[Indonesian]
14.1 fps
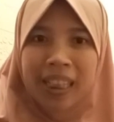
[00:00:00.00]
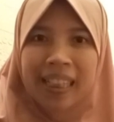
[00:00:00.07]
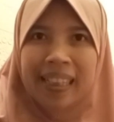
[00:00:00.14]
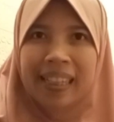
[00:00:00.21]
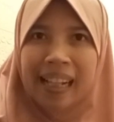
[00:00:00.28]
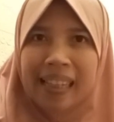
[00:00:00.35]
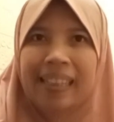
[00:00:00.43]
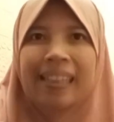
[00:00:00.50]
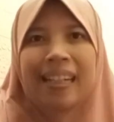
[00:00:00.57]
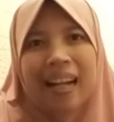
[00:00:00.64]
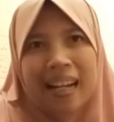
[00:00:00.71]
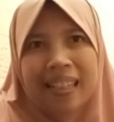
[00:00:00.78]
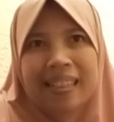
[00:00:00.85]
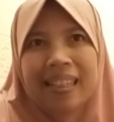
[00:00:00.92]
dikenal
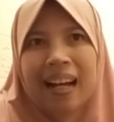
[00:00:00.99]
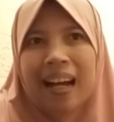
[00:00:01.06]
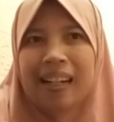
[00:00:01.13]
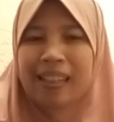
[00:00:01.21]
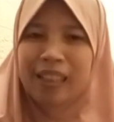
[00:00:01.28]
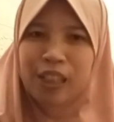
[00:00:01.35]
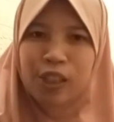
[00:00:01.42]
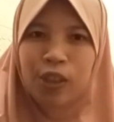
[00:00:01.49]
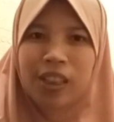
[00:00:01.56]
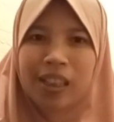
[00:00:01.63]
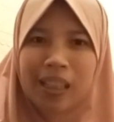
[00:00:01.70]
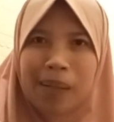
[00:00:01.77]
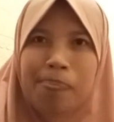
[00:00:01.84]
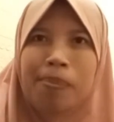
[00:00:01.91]
tegas, Artijo
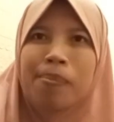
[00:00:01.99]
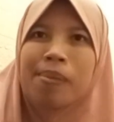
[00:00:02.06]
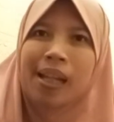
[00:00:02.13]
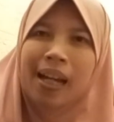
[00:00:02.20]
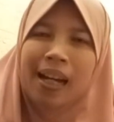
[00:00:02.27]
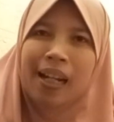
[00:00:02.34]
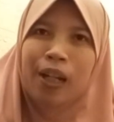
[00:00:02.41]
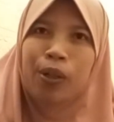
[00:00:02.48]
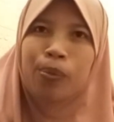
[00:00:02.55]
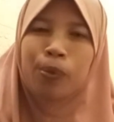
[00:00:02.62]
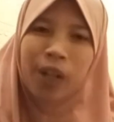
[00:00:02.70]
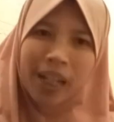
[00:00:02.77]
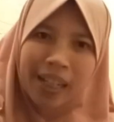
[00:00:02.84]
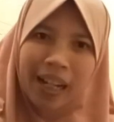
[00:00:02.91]
tetap memelihara
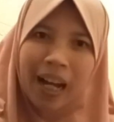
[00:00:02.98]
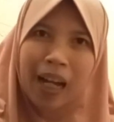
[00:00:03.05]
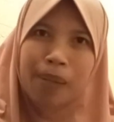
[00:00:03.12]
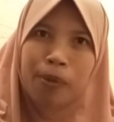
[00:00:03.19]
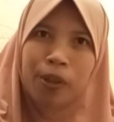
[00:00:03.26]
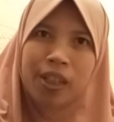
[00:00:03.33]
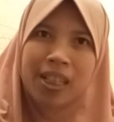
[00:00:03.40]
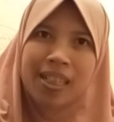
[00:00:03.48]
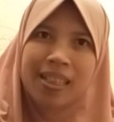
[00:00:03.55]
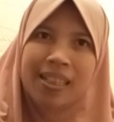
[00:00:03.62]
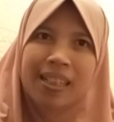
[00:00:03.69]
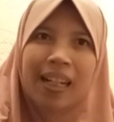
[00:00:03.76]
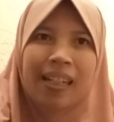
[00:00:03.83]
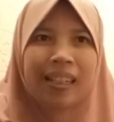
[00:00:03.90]
hubungan yang harmonis
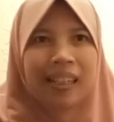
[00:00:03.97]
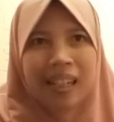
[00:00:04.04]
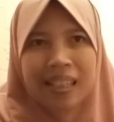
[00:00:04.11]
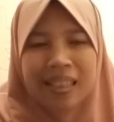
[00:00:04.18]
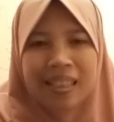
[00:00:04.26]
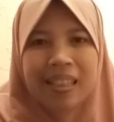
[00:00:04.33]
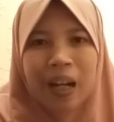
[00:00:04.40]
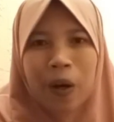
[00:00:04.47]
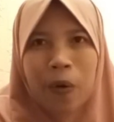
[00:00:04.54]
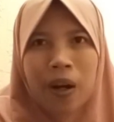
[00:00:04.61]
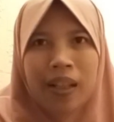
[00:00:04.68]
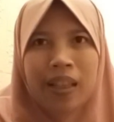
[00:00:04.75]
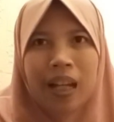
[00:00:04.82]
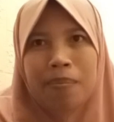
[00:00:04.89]
dengan rekan
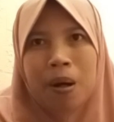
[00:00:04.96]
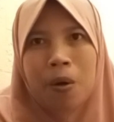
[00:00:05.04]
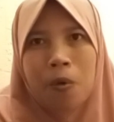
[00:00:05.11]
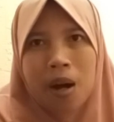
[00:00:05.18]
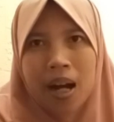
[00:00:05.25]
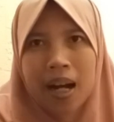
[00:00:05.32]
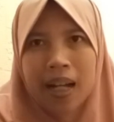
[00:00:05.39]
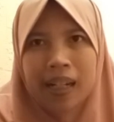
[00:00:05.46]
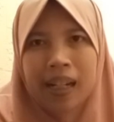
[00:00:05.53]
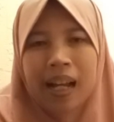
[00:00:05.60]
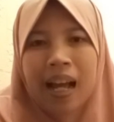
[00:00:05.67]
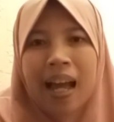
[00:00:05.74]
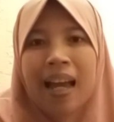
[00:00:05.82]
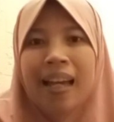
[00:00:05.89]
sejawat dan bawahan.
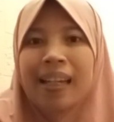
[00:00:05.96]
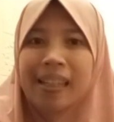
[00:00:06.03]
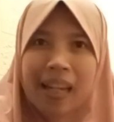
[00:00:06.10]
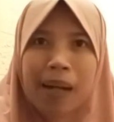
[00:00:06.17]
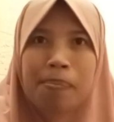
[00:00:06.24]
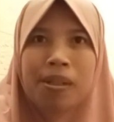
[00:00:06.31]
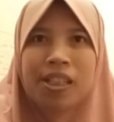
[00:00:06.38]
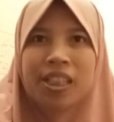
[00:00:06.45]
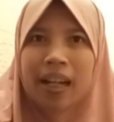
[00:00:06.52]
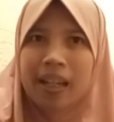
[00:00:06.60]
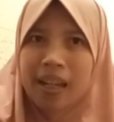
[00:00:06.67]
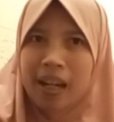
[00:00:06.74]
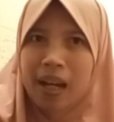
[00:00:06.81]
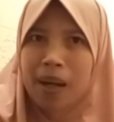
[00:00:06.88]
Ia
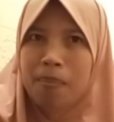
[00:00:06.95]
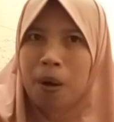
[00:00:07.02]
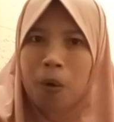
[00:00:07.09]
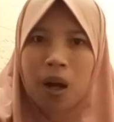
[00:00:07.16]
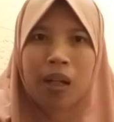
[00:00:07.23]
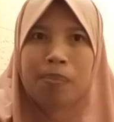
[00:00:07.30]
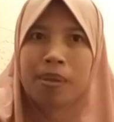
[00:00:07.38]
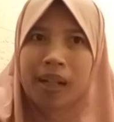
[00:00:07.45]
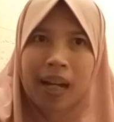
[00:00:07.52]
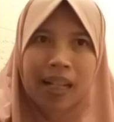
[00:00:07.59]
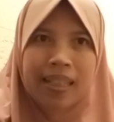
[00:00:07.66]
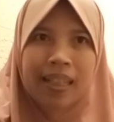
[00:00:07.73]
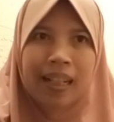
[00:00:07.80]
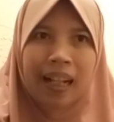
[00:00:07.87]
percaya bahwa
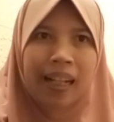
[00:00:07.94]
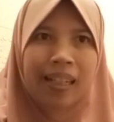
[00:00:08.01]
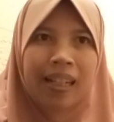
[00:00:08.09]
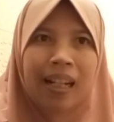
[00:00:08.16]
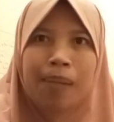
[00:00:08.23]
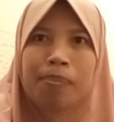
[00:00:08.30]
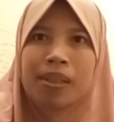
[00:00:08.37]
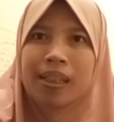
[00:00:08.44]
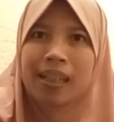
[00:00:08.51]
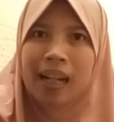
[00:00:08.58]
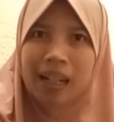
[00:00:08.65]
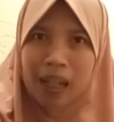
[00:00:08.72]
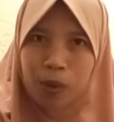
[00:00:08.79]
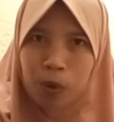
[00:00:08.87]
keberhasilan dalam
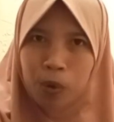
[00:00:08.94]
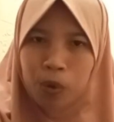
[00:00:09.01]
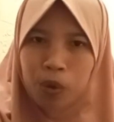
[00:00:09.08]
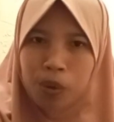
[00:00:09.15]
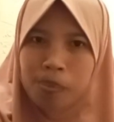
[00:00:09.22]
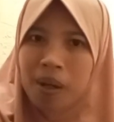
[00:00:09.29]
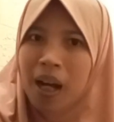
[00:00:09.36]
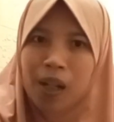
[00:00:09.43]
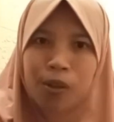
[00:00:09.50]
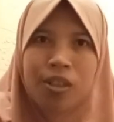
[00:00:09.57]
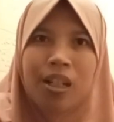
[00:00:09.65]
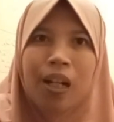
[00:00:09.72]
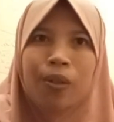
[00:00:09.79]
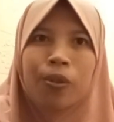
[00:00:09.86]
menegakkan hukum
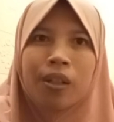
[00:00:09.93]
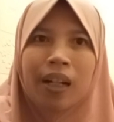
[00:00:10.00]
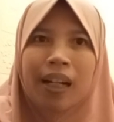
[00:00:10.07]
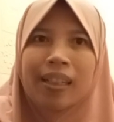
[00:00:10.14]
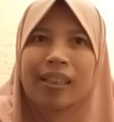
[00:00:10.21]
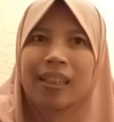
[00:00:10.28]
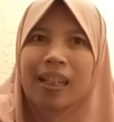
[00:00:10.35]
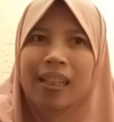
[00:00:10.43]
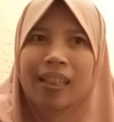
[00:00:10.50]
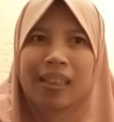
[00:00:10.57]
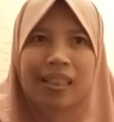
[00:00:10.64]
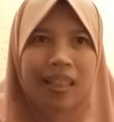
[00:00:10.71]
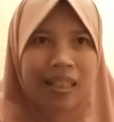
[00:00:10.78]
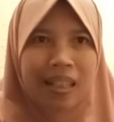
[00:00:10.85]
harus dilakukan dengan
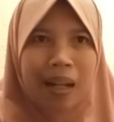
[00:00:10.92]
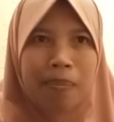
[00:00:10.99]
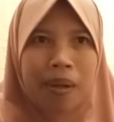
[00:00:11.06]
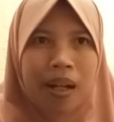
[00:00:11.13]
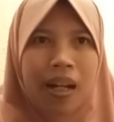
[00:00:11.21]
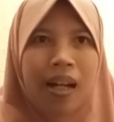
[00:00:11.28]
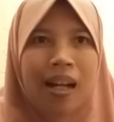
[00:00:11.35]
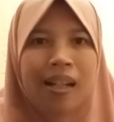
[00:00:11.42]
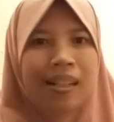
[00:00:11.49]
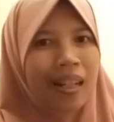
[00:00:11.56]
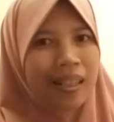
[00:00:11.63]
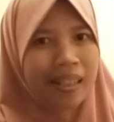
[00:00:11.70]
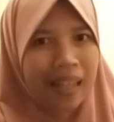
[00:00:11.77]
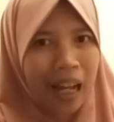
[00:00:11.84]
kerjasama
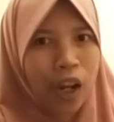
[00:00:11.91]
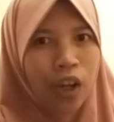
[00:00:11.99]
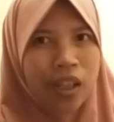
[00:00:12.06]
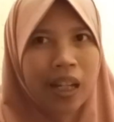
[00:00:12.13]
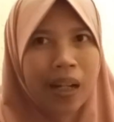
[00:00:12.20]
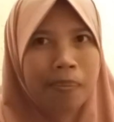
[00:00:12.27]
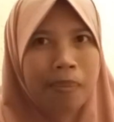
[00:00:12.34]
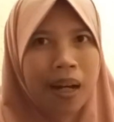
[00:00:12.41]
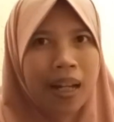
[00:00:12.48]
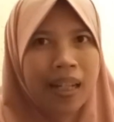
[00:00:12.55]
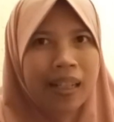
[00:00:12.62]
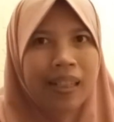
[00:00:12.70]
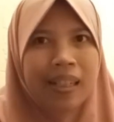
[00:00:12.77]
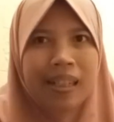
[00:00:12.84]
dan dialog yang
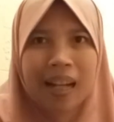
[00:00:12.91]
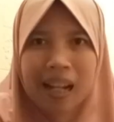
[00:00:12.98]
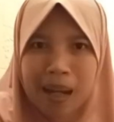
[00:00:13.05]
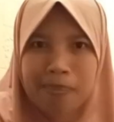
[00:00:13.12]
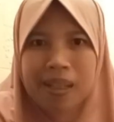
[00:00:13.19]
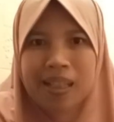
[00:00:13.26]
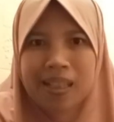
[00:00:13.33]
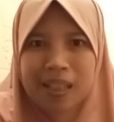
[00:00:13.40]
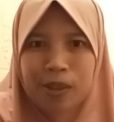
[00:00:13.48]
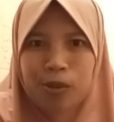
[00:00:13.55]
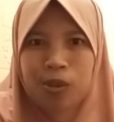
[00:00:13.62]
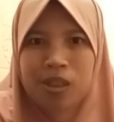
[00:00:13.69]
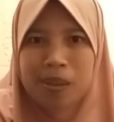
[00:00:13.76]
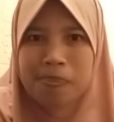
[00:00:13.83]
baik di dalam
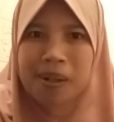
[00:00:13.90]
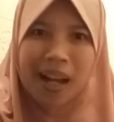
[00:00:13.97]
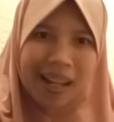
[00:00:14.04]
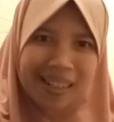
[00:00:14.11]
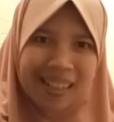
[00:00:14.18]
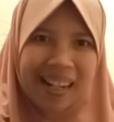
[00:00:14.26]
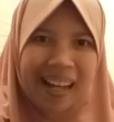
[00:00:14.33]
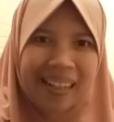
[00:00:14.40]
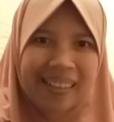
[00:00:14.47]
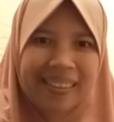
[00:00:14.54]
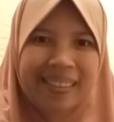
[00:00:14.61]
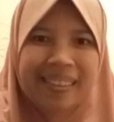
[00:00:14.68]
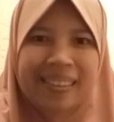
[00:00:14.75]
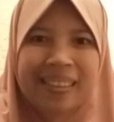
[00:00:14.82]
institusi peradilan.